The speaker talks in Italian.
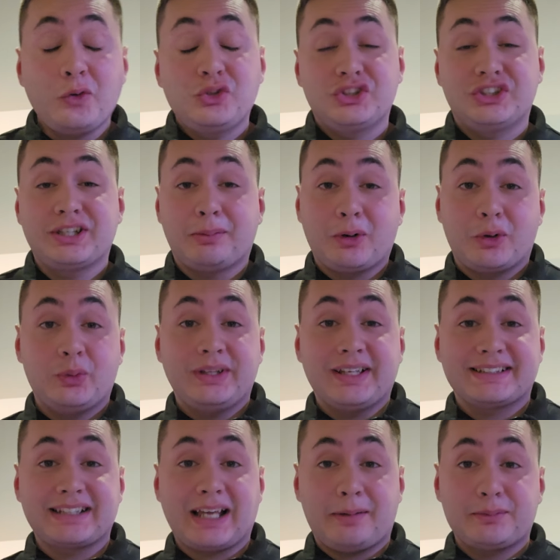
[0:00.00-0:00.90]
Oggi siamo qui
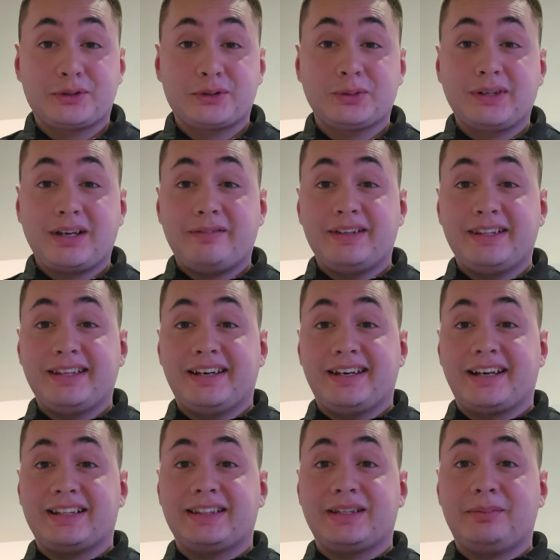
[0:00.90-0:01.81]
da Samsung a
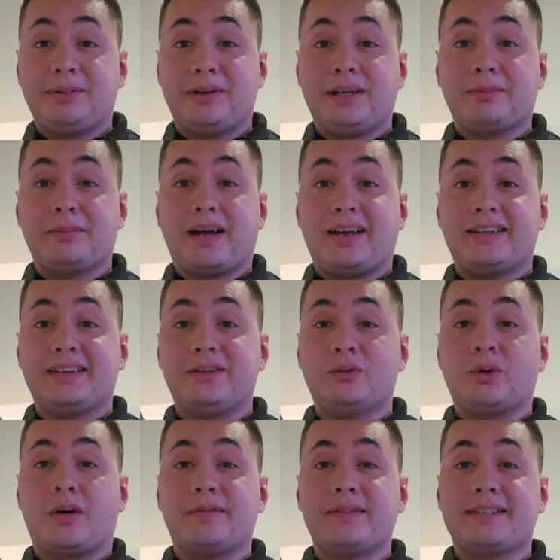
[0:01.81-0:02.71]
vedere in anteprima i
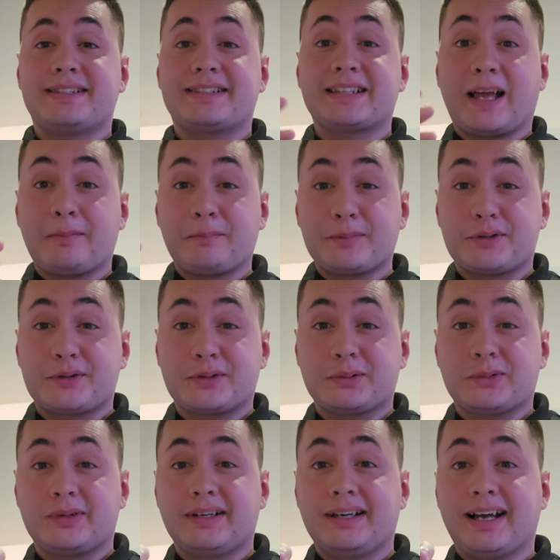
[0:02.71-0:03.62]
nuovi
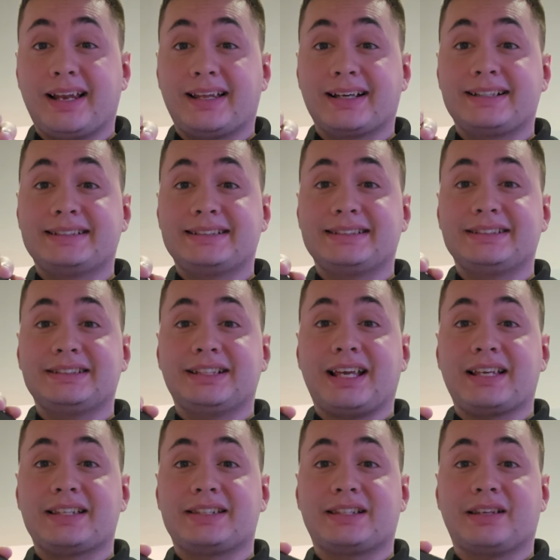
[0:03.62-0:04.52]
Samsung Galaxy
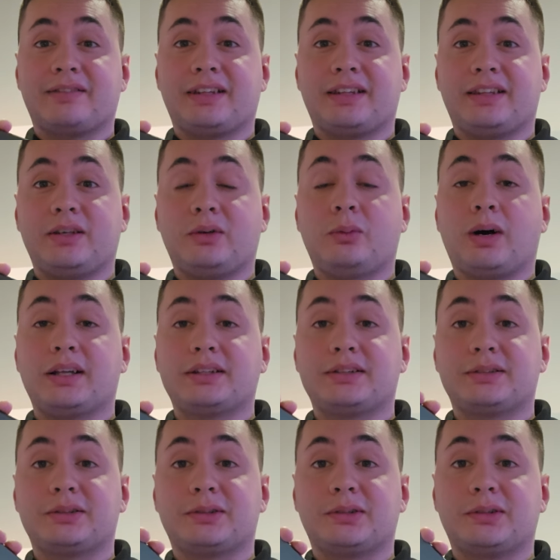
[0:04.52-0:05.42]

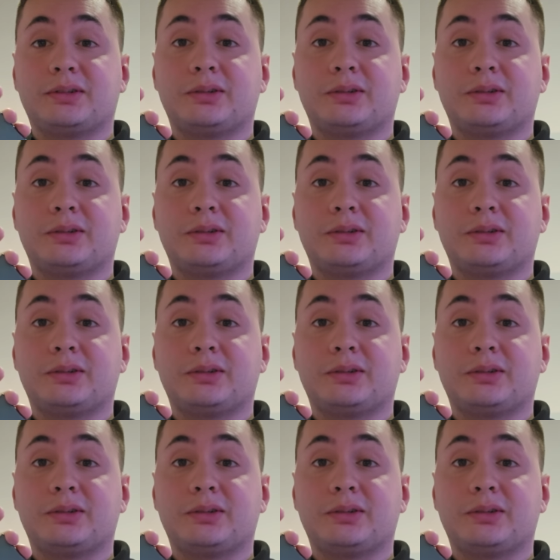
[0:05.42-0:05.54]
S24